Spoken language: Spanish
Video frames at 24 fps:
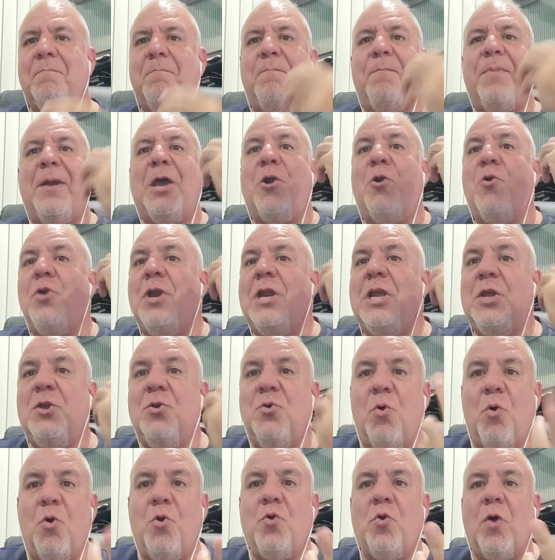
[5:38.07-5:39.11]
Pero
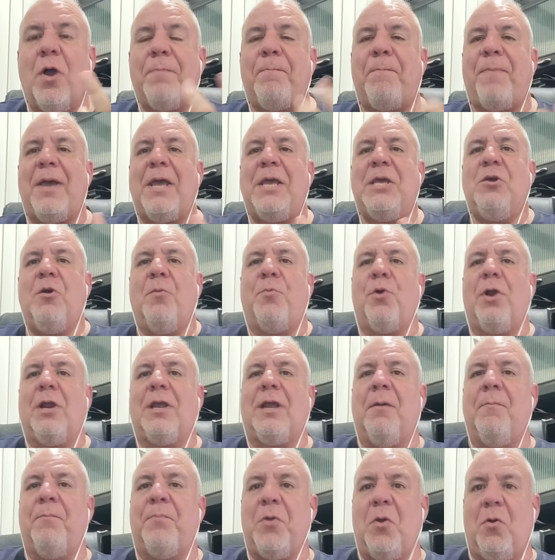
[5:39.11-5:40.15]
ninguno es pedido por el
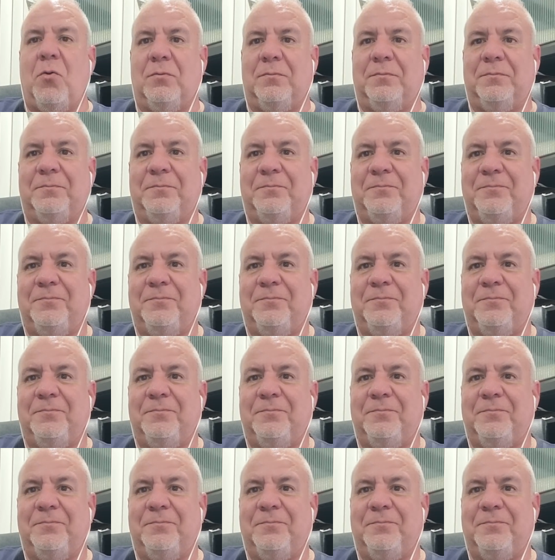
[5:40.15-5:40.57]
campeón.